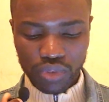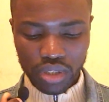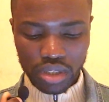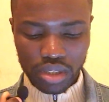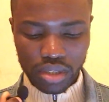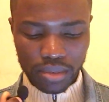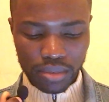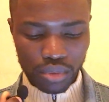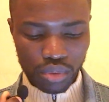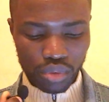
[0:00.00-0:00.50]

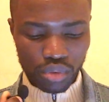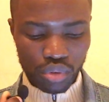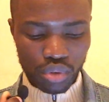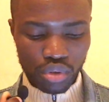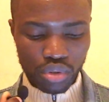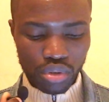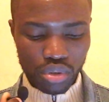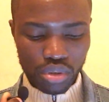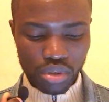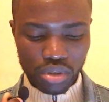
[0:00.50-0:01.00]
Voilà, donc
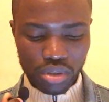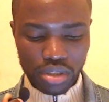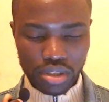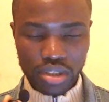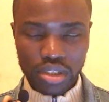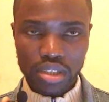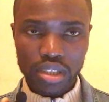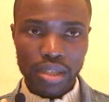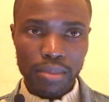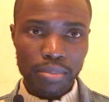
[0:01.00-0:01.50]
200,
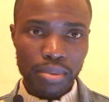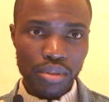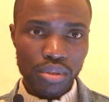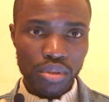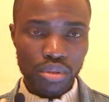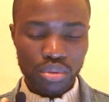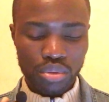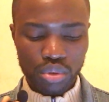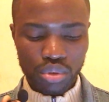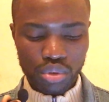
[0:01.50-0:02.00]
ce qui
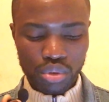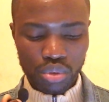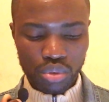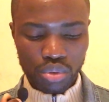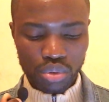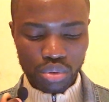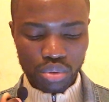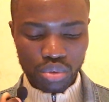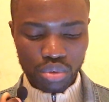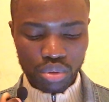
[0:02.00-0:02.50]
représente 200
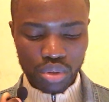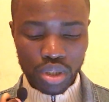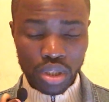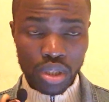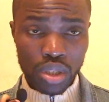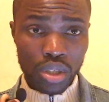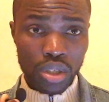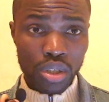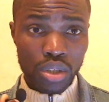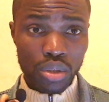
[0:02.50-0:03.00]
euros
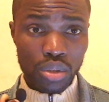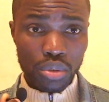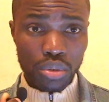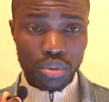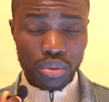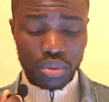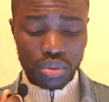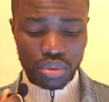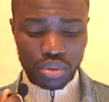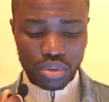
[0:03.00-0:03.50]

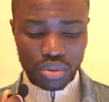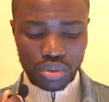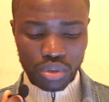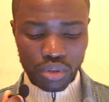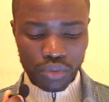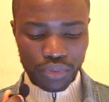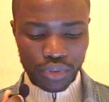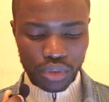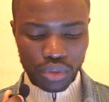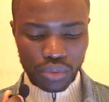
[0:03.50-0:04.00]
euh,
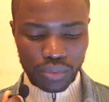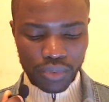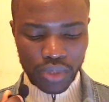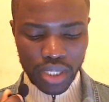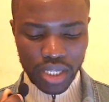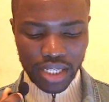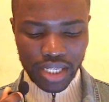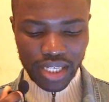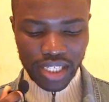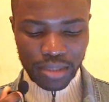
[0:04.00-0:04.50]
environ.
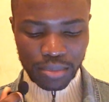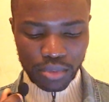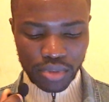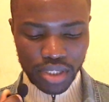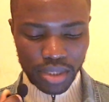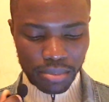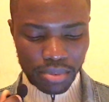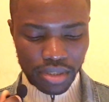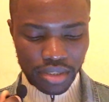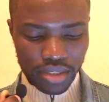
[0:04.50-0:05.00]
La
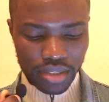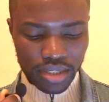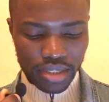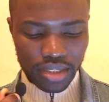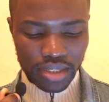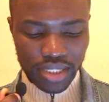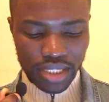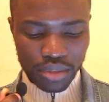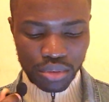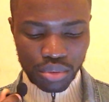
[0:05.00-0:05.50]
responsabilité
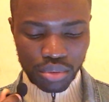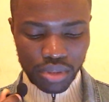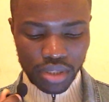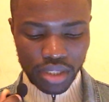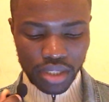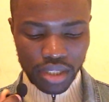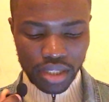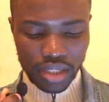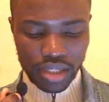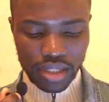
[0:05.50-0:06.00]
des
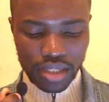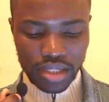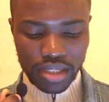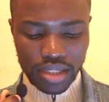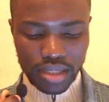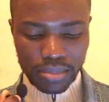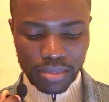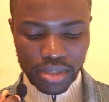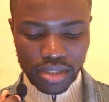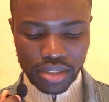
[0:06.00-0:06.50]
actionnaires est
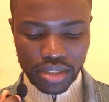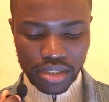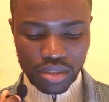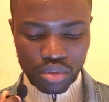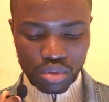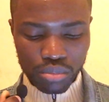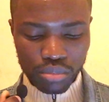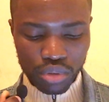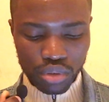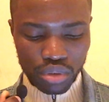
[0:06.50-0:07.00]
limitée
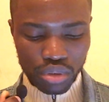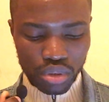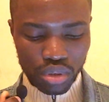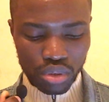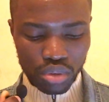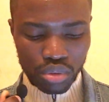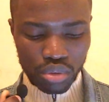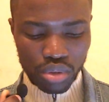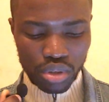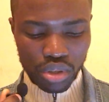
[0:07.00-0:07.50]
au
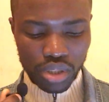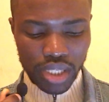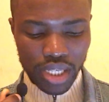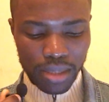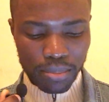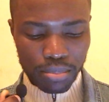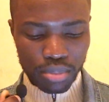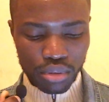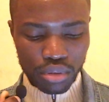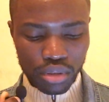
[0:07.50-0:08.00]
montant de leur
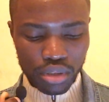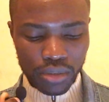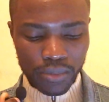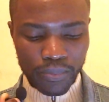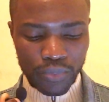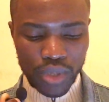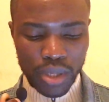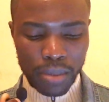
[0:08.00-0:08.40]
apport.